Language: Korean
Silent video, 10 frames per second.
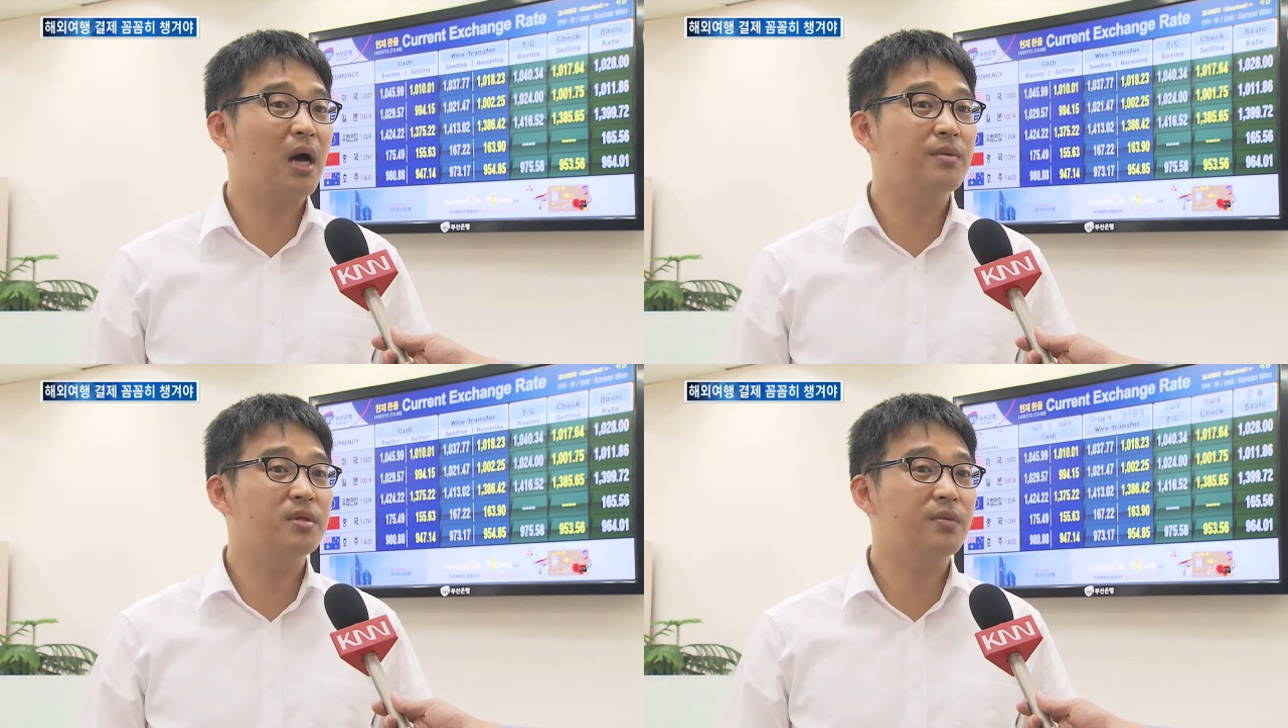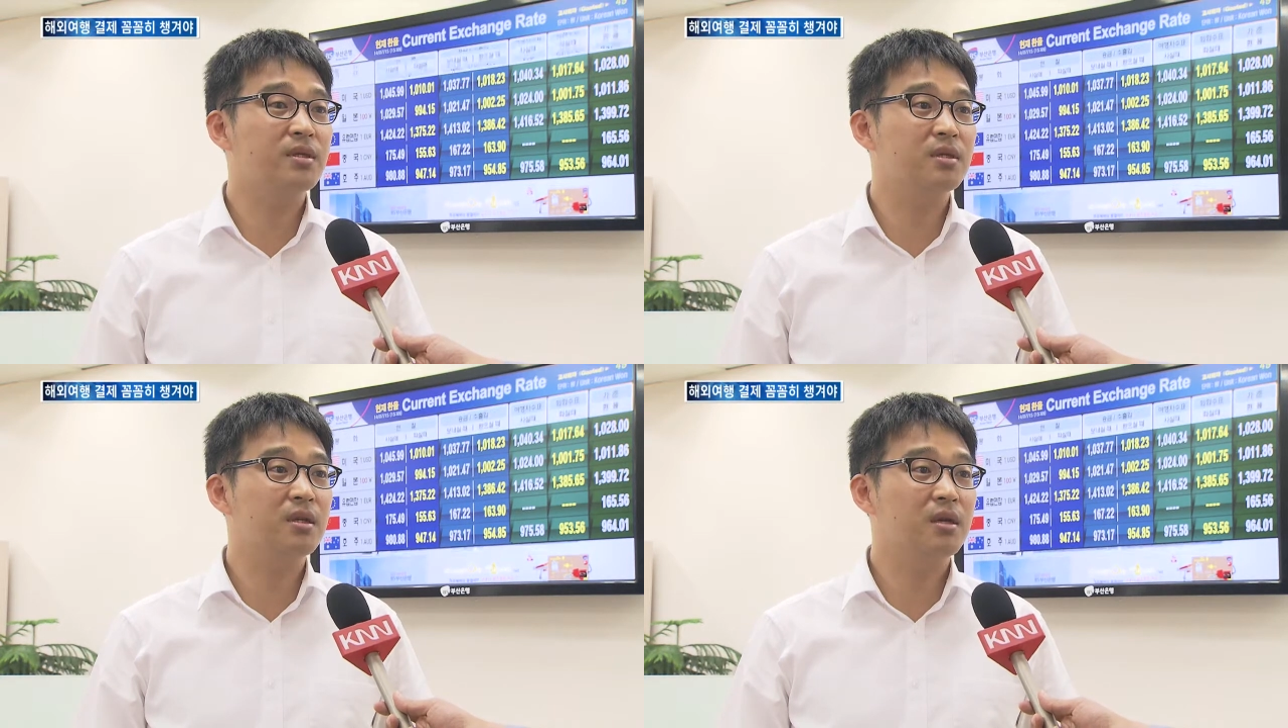가입
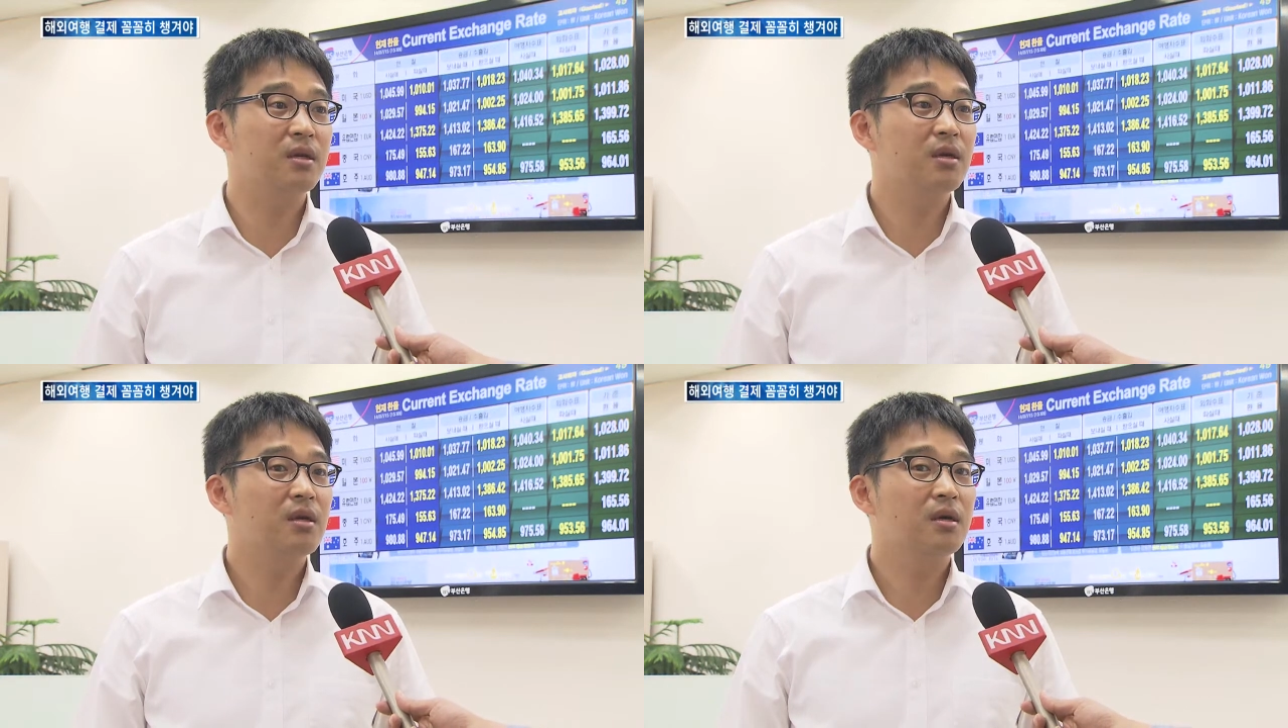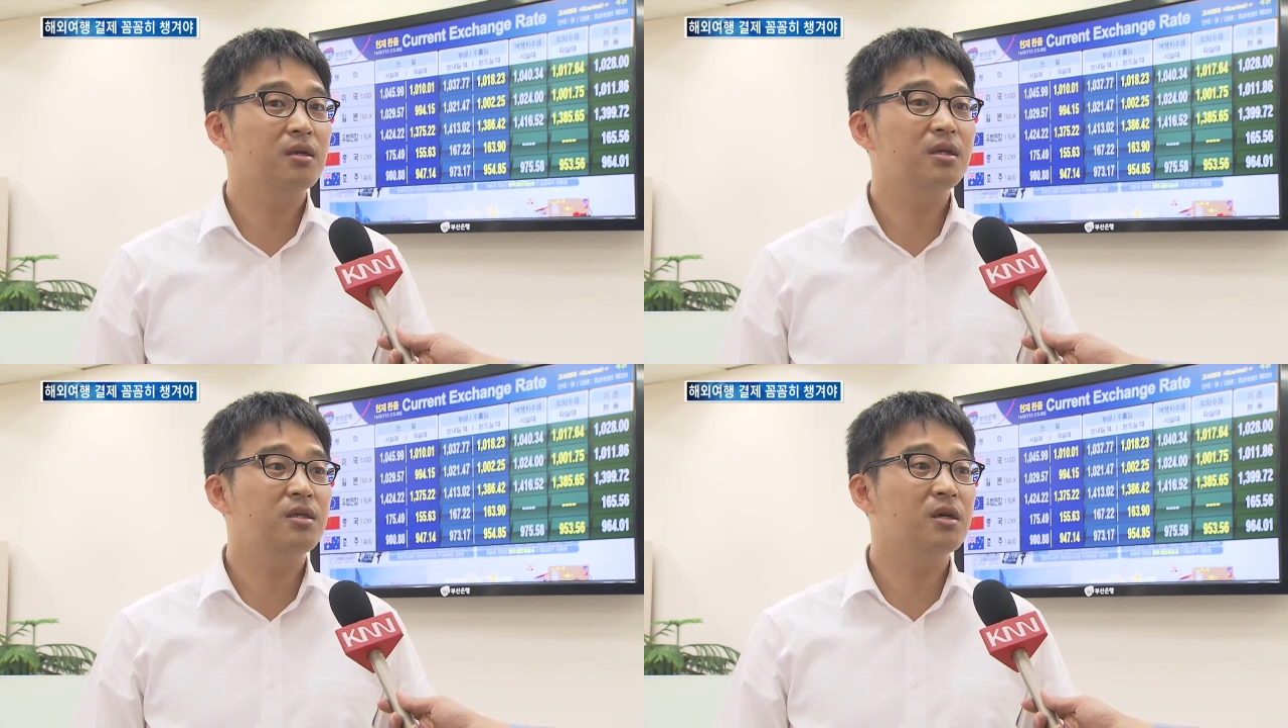서비스를
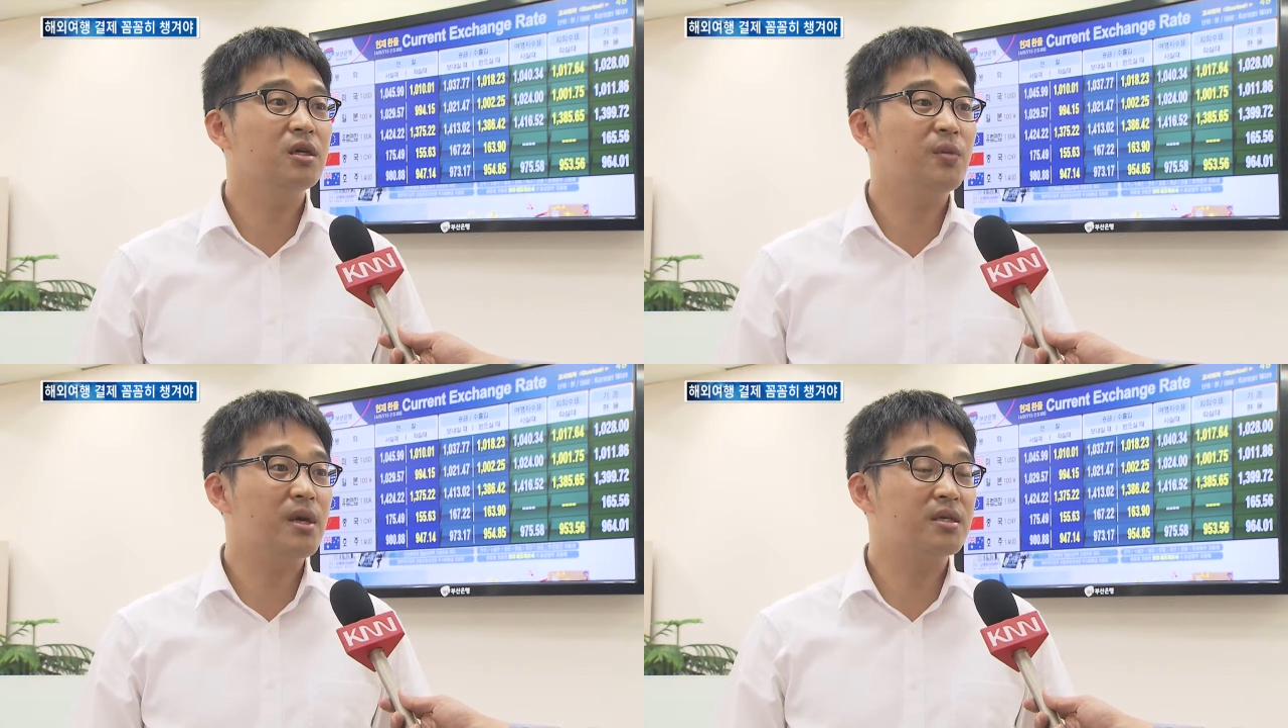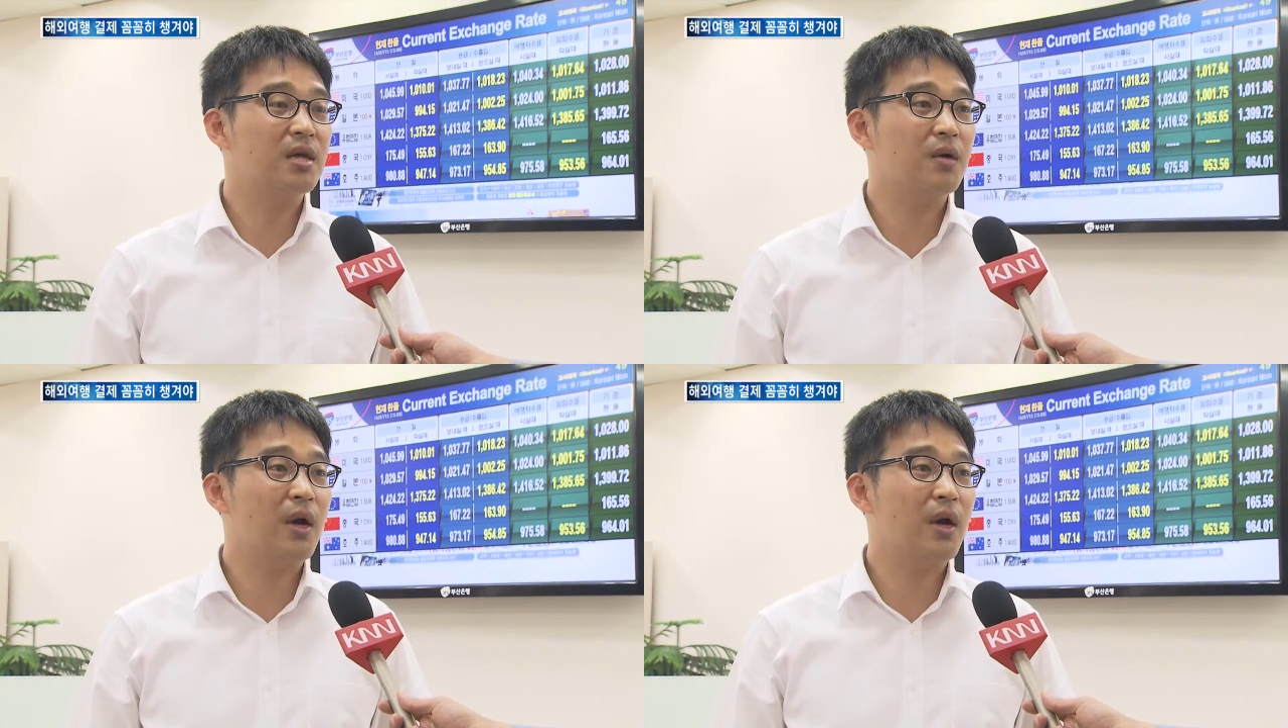일정 금액 이상